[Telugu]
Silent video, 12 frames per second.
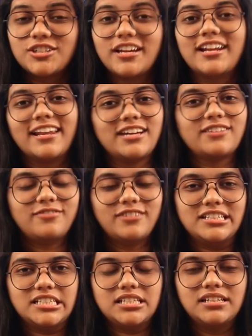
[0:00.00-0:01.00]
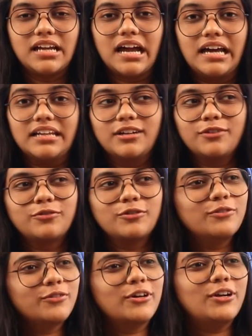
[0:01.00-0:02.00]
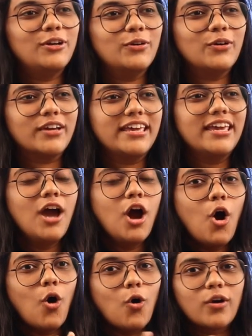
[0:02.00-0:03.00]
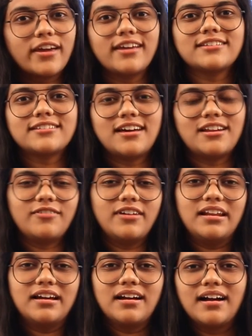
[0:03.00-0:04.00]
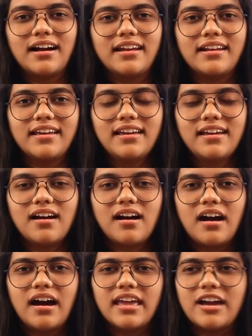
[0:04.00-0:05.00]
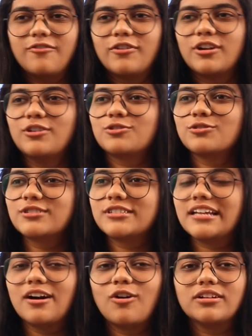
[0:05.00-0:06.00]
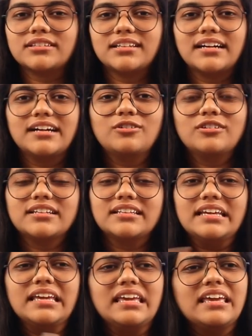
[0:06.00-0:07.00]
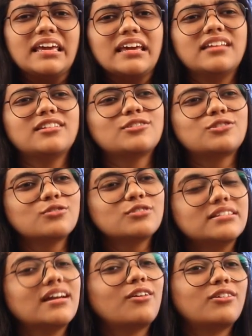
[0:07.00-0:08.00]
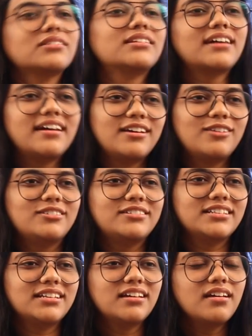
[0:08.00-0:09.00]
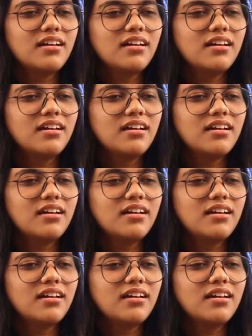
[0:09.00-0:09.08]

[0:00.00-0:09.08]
జైల్ లైఫ్ నుంచి కలర్ఫుల్ వరల్డ్లోకి ఒకేసారి వెళ్ళంగానే ఎవరిని చూసినా కొత్తగా ఉంటుంది ఏది చూసినా కొత్తగానే ఉంటుంది